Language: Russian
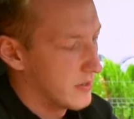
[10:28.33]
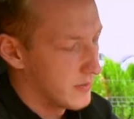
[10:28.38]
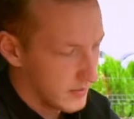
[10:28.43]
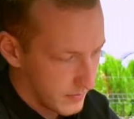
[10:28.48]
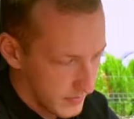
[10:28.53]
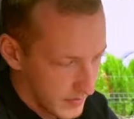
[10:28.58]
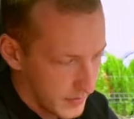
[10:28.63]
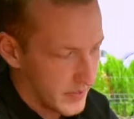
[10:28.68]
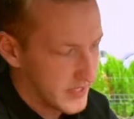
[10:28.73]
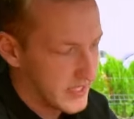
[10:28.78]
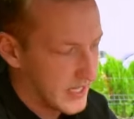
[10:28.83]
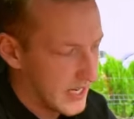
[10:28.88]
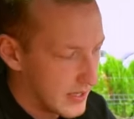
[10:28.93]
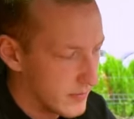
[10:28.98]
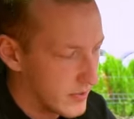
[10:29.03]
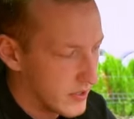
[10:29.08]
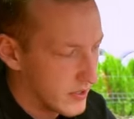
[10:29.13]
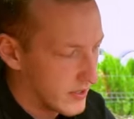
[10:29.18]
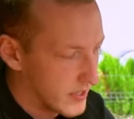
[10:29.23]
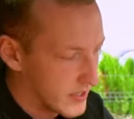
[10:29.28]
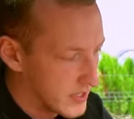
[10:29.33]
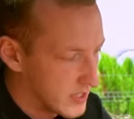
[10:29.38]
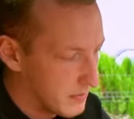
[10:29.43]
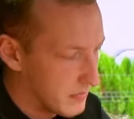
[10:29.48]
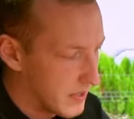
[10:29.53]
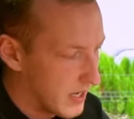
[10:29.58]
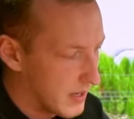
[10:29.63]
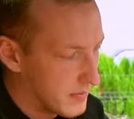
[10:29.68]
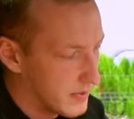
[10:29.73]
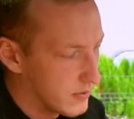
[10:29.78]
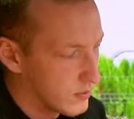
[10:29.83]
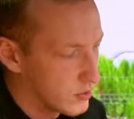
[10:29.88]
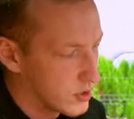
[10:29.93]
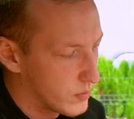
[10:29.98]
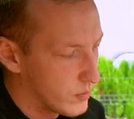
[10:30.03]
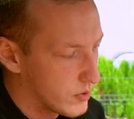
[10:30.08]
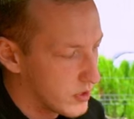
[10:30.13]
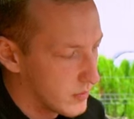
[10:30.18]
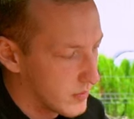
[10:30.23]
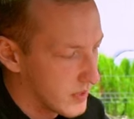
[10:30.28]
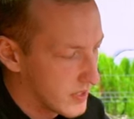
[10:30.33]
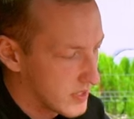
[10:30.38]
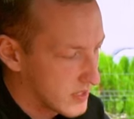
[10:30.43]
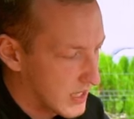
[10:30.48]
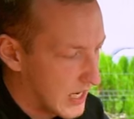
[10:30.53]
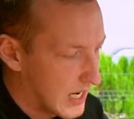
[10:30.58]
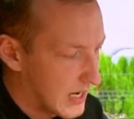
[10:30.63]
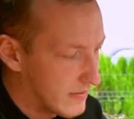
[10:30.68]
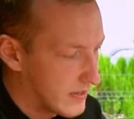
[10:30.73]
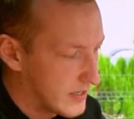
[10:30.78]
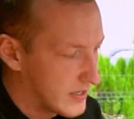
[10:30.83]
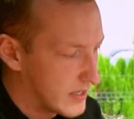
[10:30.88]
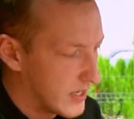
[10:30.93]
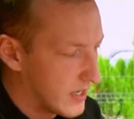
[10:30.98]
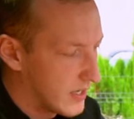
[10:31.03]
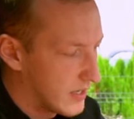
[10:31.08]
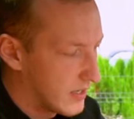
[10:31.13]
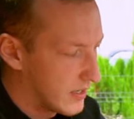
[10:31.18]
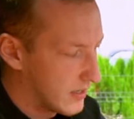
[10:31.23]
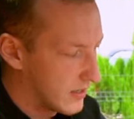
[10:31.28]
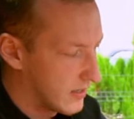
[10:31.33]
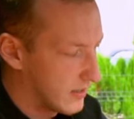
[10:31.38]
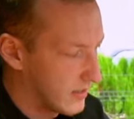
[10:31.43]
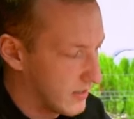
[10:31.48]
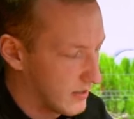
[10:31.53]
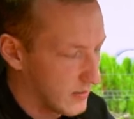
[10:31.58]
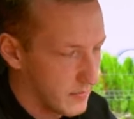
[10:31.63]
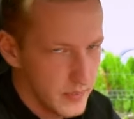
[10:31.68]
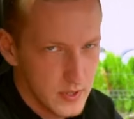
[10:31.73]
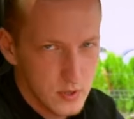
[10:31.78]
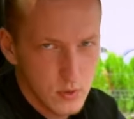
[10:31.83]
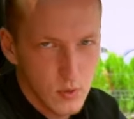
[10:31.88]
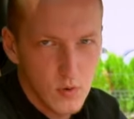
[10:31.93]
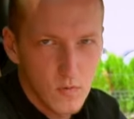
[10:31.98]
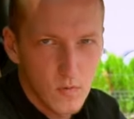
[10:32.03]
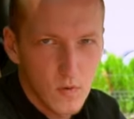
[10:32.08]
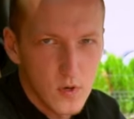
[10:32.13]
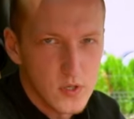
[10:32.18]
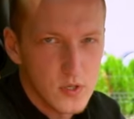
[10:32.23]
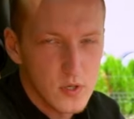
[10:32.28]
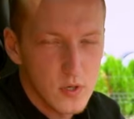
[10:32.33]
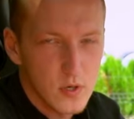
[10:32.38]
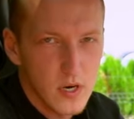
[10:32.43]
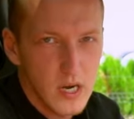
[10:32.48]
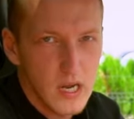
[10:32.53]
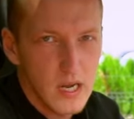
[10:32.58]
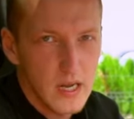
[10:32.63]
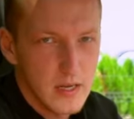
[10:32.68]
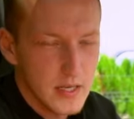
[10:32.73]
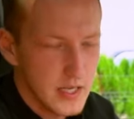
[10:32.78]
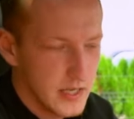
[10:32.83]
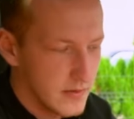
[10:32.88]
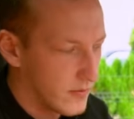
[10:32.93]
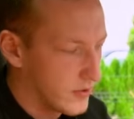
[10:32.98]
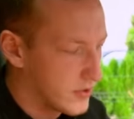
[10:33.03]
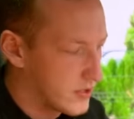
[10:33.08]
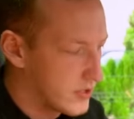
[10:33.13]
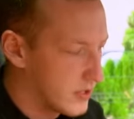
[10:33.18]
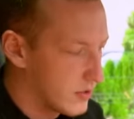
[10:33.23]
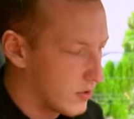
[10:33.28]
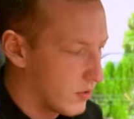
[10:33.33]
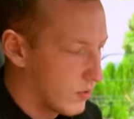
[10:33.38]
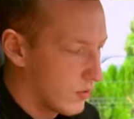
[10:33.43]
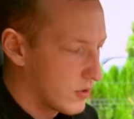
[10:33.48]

мы потянем ее на себя, мы уже будем настраивать э, поток воздуха, его силу.